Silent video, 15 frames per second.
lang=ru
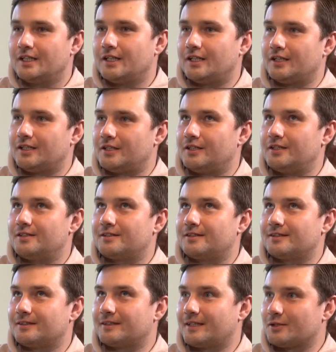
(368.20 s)
А, есть
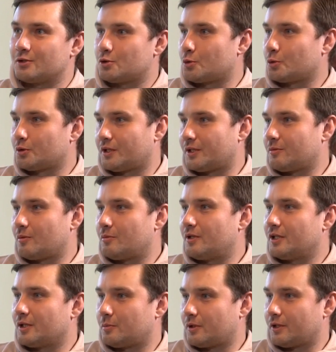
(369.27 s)
конструкторы
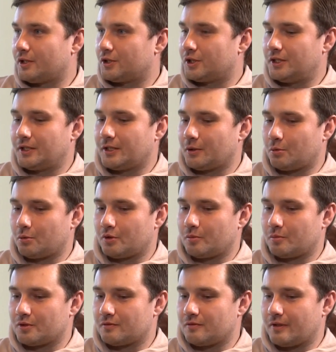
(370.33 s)
мобильных приложений, которые
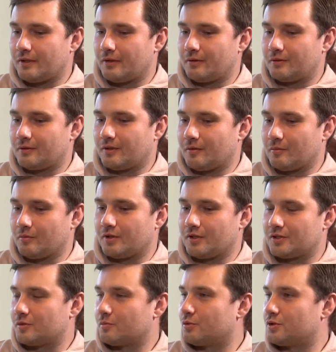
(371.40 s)
позволяют
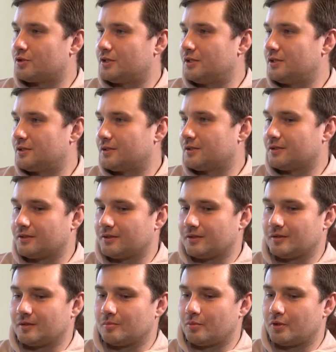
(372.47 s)
там, запустить
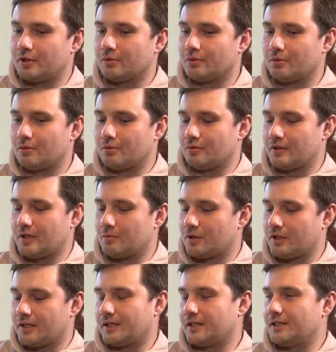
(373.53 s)
прилку в
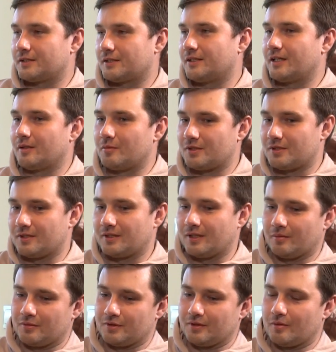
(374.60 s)
рамках агентской комиссии,
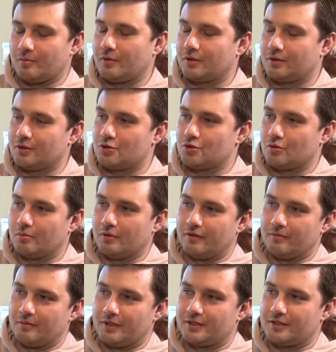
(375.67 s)
там, не знаю, пару тысяч рублей
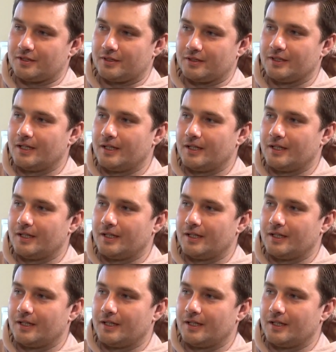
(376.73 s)
в месяц.